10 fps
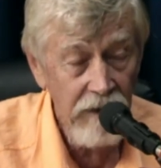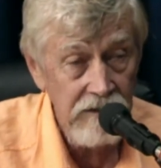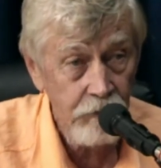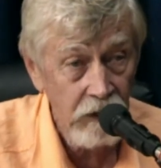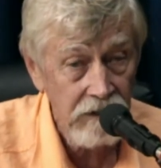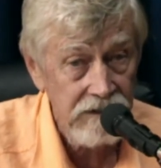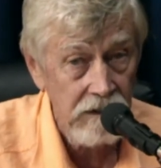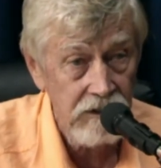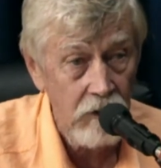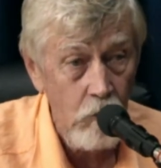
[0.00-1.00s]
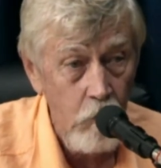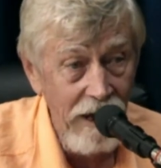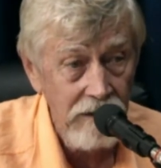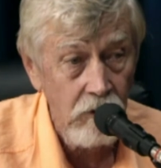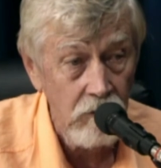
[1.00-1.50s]
uma diferença de
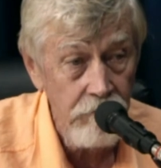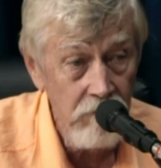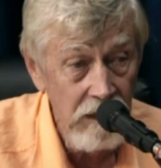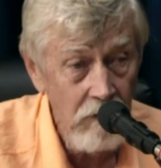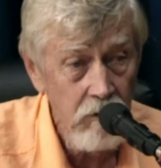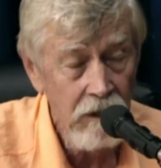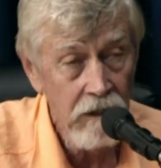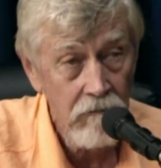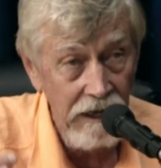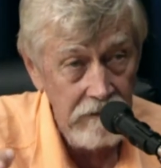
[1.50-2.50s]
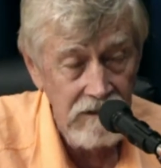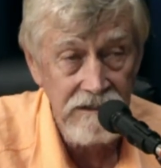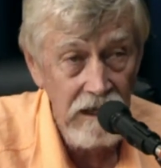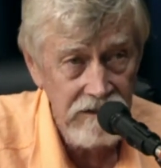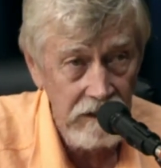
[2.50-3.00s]

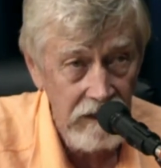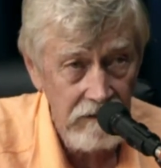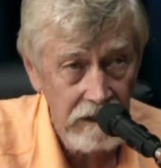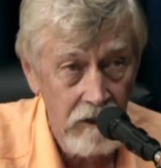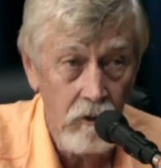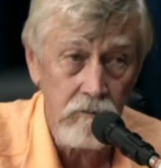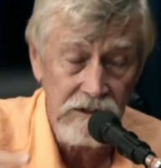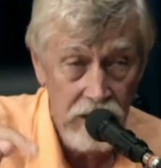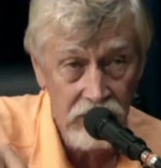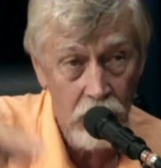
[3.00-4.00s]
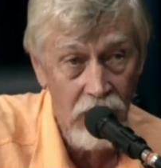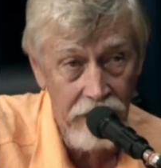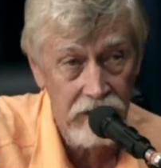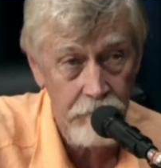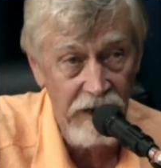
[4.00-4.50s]
4.470 quilômetros entre o
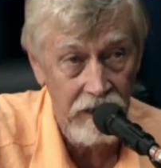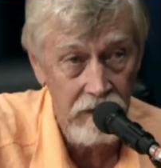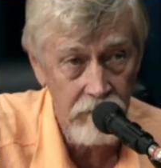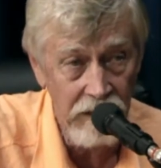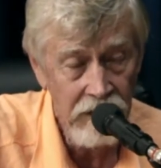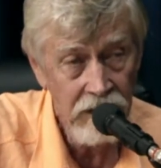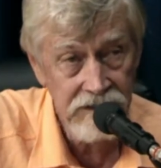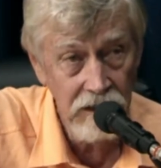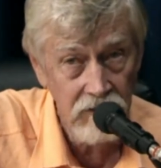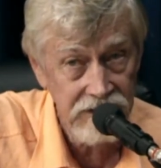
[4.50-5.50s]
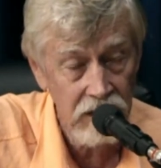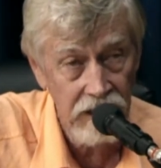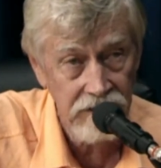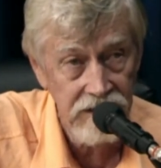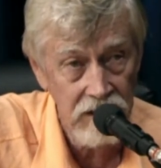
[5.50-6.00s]
Acre e Paraíba. Se
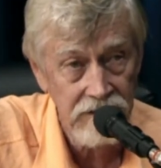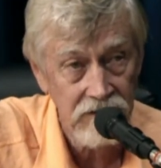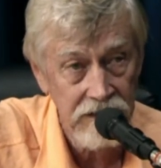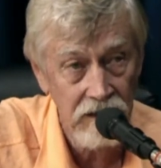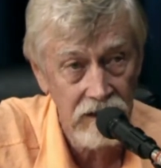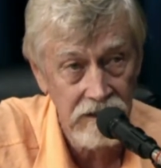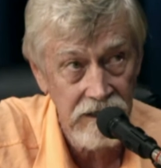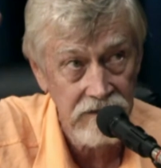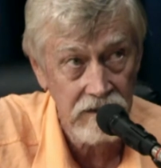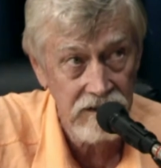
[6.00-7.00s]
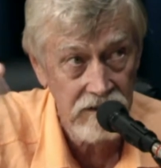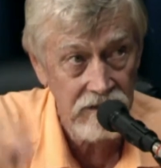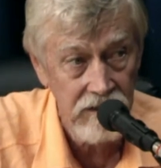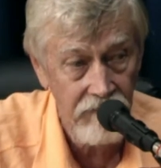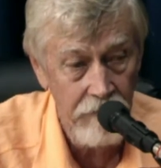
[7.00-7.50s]
considerar as ilhas oceânicas, essa
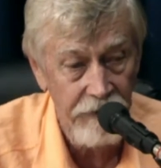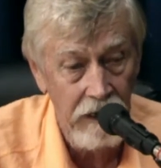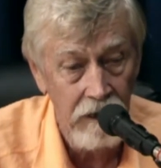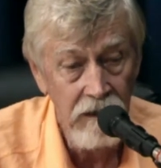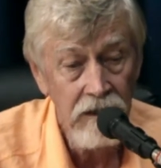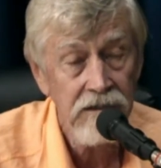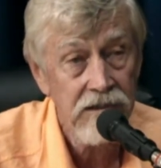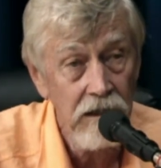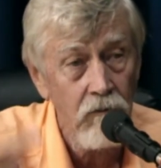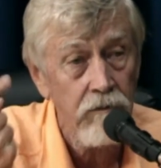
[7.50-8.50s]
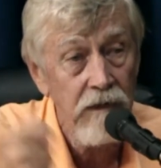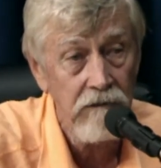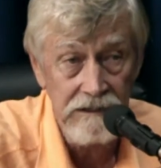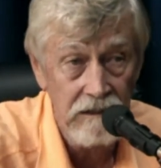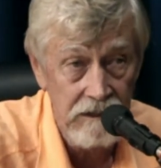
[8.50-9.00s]
distância vai para
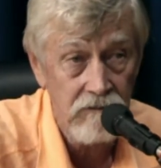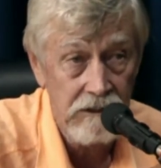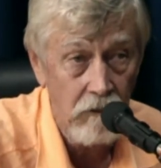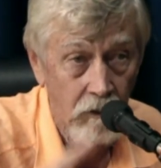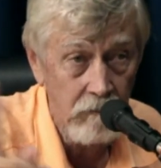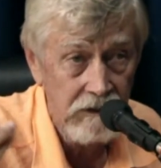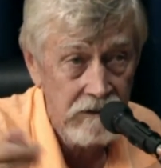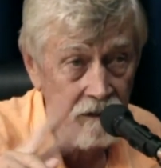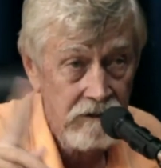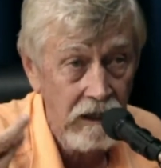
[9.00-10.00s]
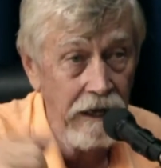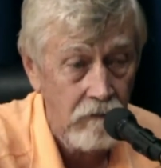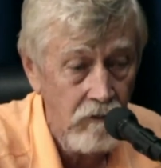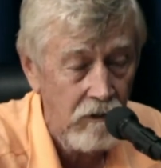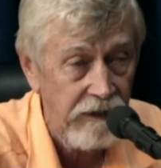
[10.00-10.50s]
5.600 quilômetros de
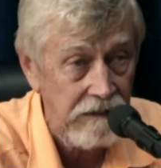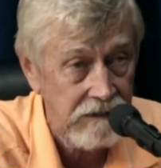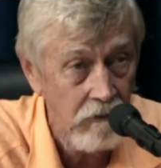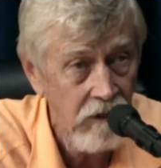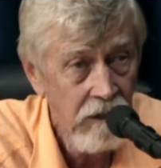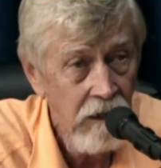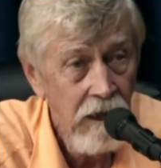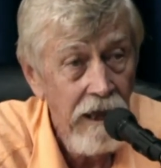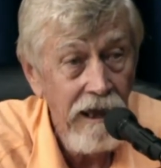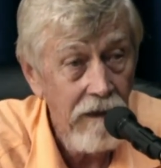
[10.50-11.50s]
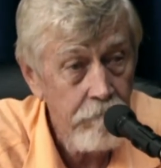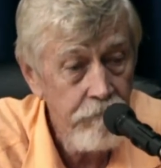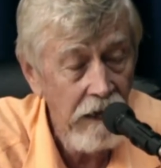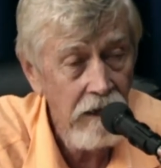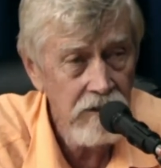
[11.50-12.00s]
largura o Brasil. É
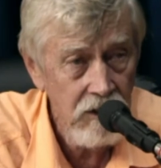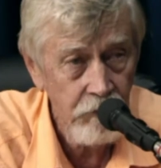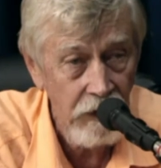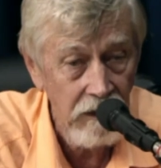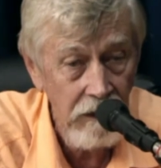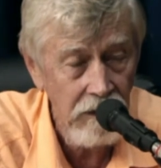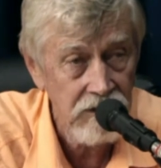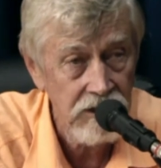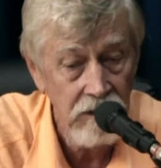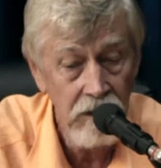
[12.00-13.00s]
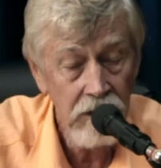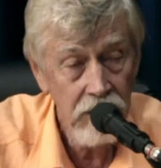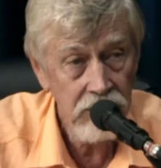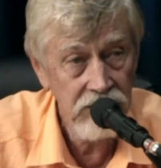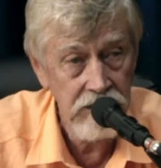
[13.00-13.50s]
bem diferente
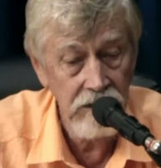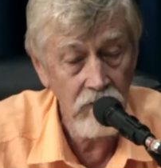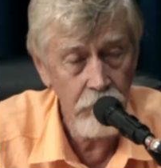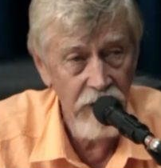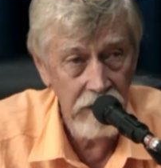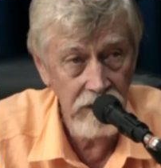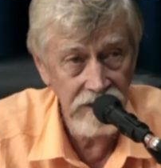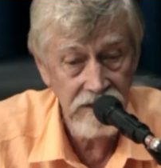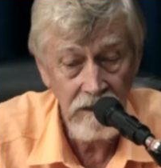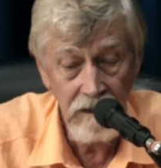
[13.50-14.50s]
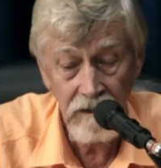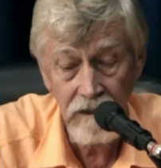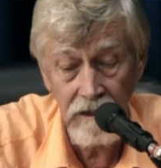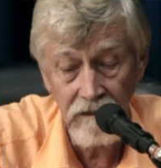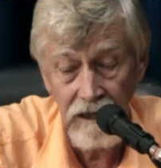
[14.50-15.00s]
de um país
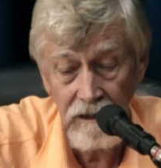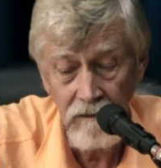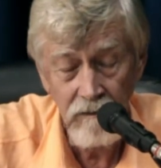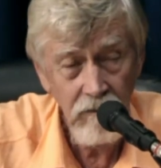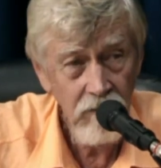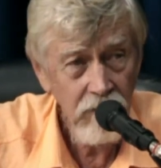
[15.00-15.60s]
que tem